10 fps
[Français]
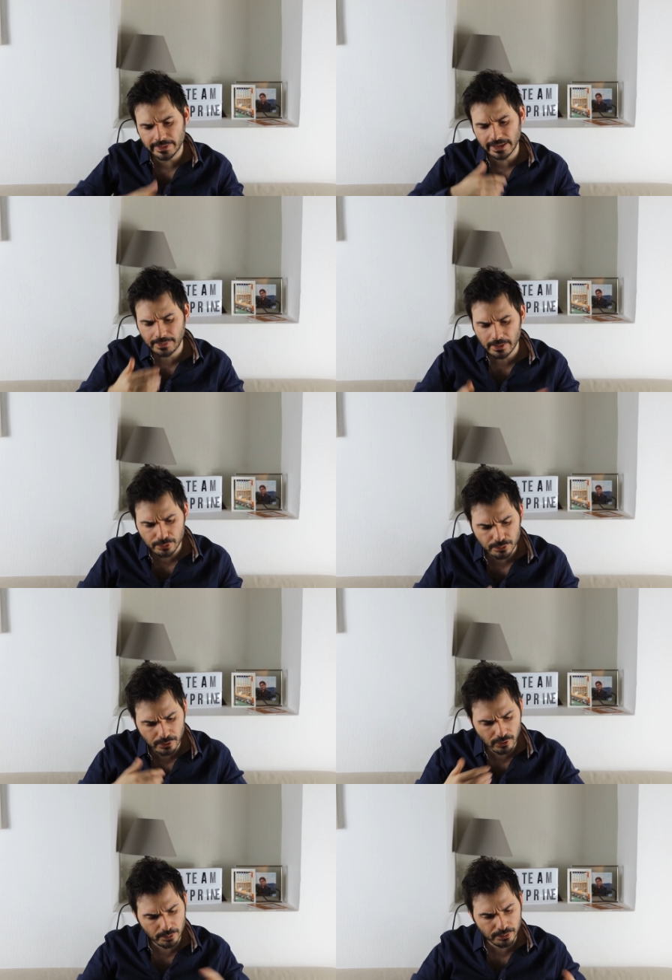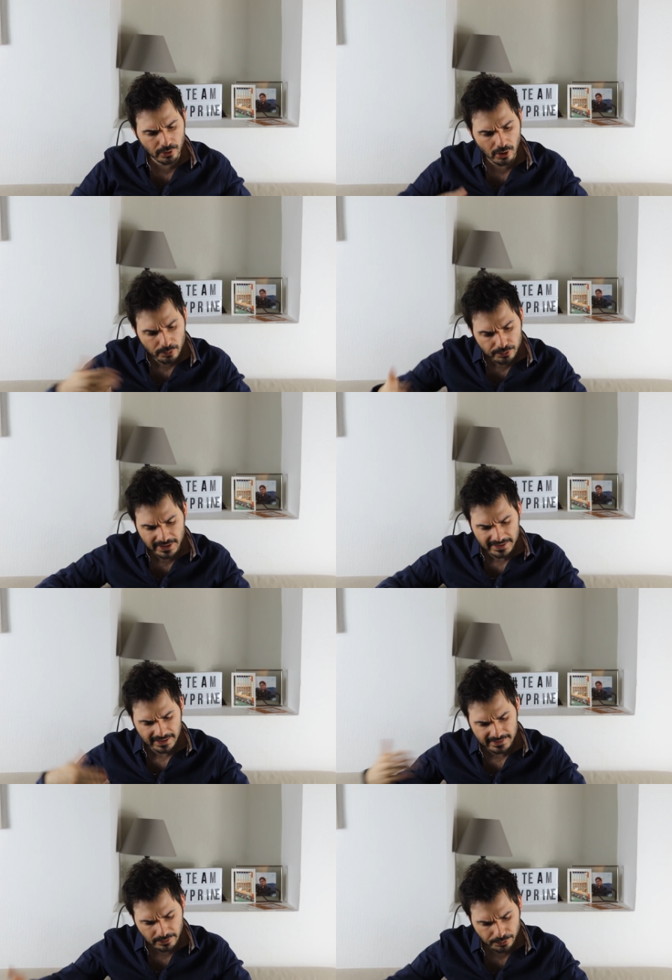peut-être pas le plus beau, le plus grand, le plus intéressant,